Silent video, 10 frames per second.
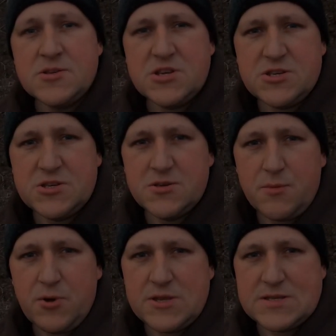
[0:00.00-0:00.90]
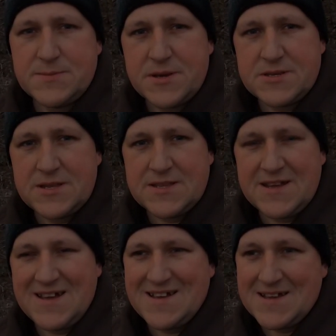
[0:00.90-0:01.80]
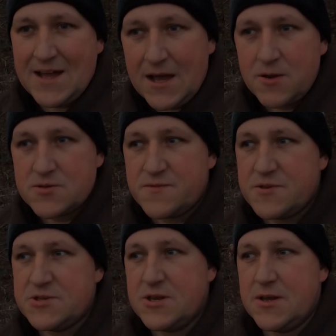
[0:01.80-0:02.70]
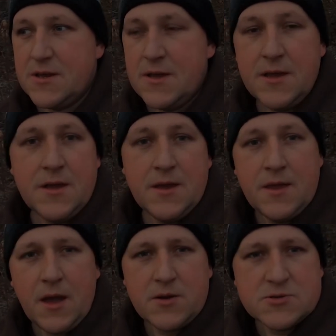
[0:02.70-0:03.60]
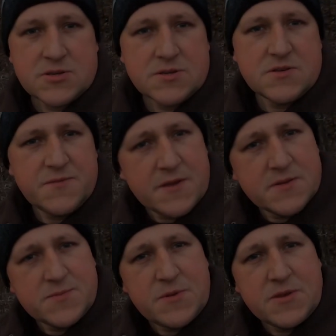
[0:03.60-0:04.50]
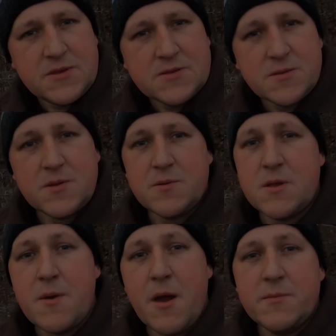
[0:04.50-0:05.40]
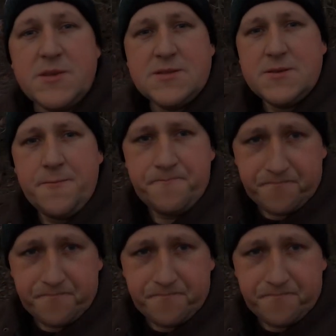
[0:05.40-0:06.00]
część jeziora była niezamarznięta, ale oczywiście jako, że jestem świetny spinningistą, to nie miałem nic